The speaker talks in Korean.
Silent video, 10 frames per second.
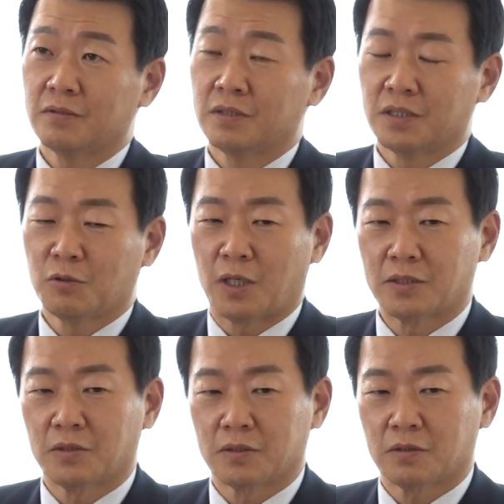음. 이
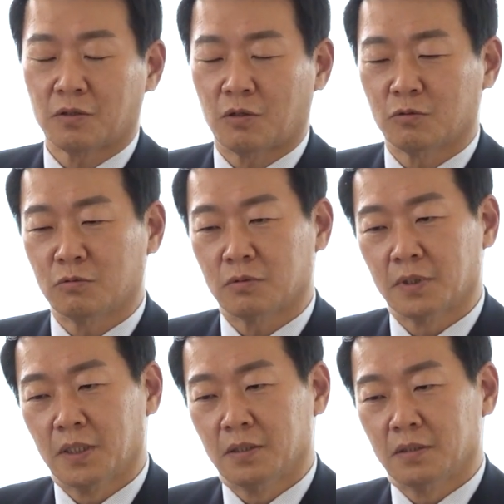과정에서 결국
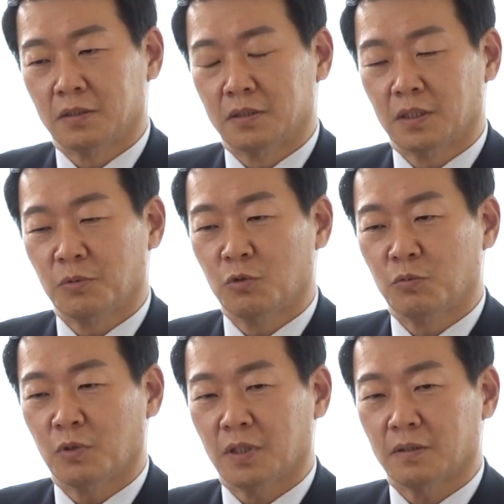이재명
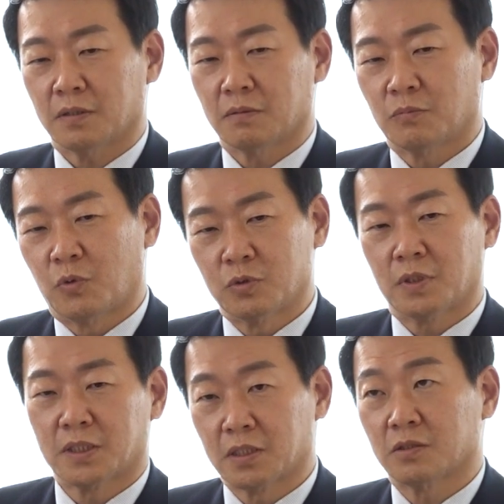후보가
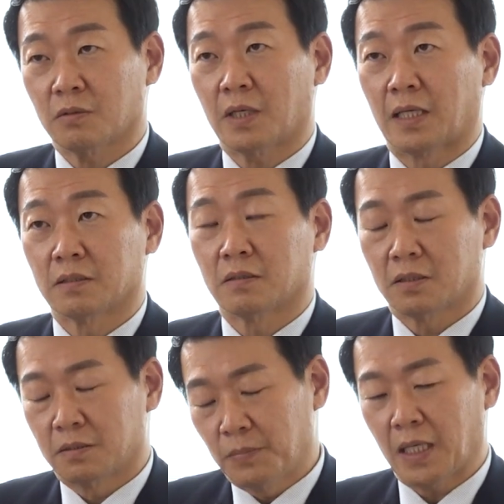본선에 직접 간,
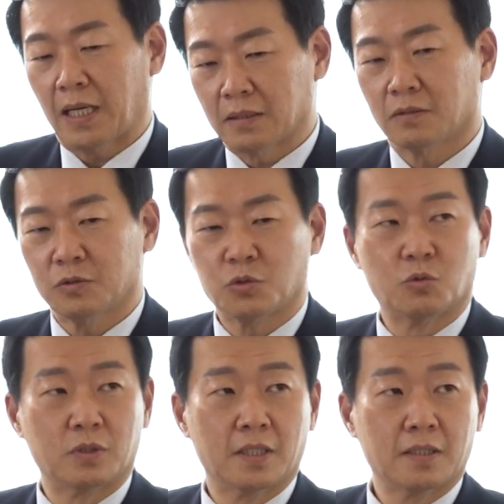금방 가는 건
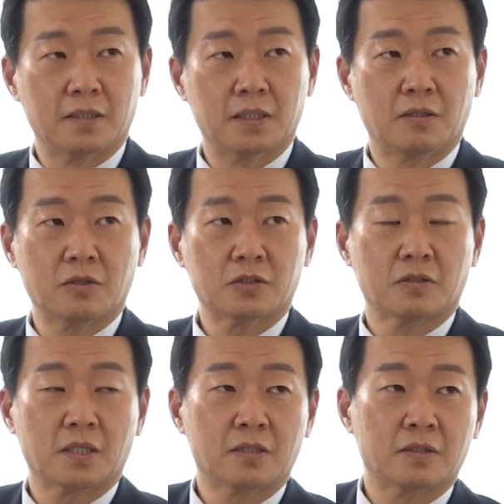좋은데 이
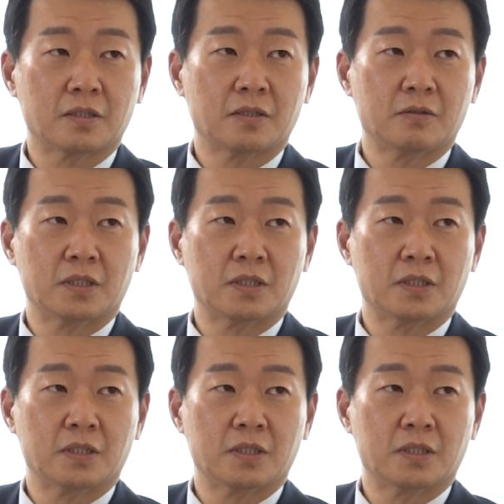걱정을 할 것 같아요.